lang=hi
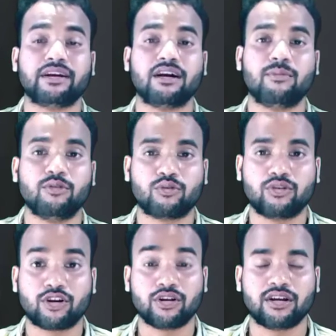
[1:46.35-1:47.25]
का आप लोग
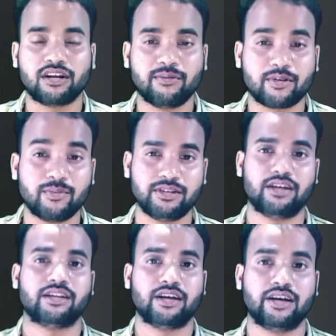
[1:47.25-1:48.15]
को रियल कैमरा मिल
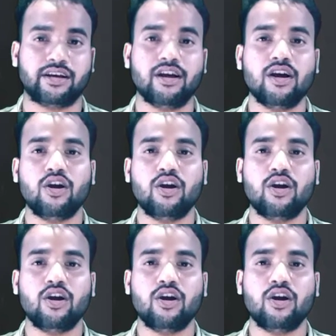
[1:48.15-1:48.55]
जाता है